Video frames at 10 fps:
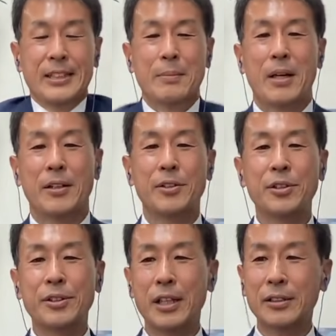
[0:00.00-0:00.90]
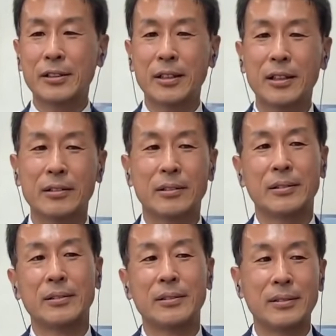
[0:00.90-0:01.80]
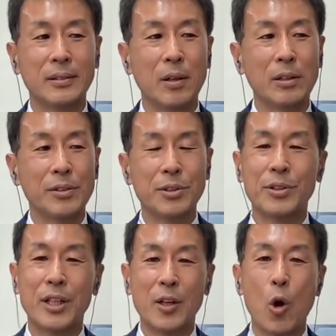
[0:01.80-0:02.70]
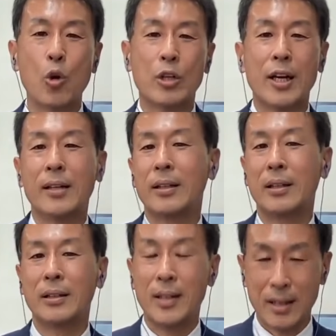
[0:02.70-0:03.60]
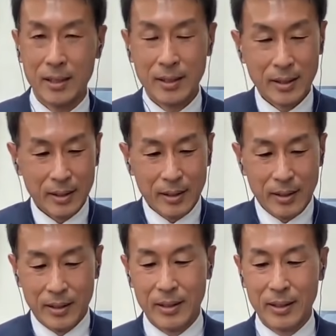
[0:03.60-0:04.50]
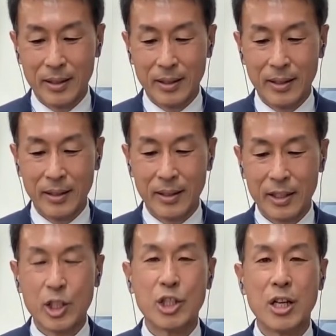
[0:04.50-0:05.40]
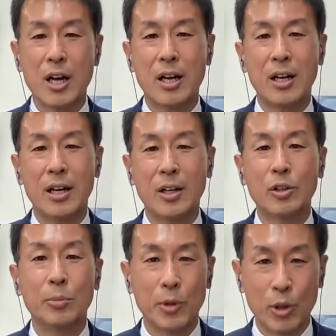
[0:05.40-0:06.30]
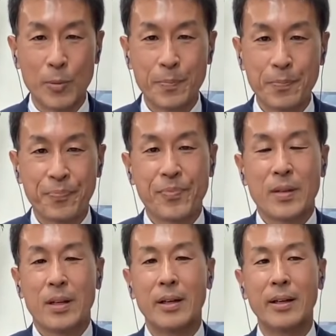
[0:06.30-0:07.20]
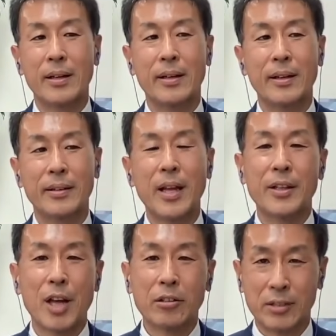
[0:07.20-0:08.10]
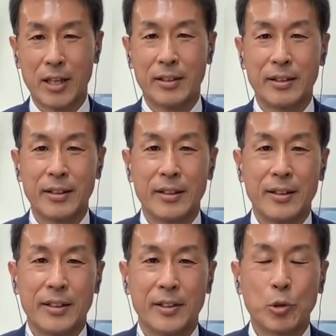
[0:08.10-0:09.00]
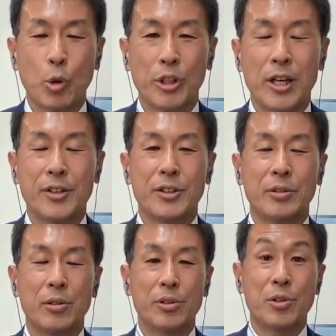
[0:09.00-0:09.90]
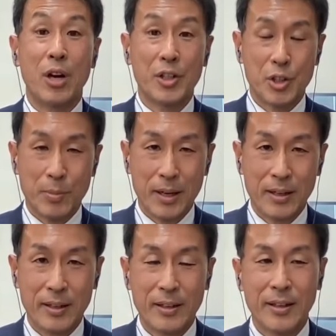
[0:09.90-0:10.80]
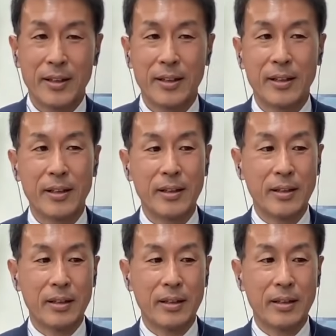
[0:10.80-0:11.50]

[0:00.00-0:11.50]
でまあ、13時からの衆議院本会議で、うん、えー、岸田文雄、えー、第100代総理大臣の主犯指名、えーは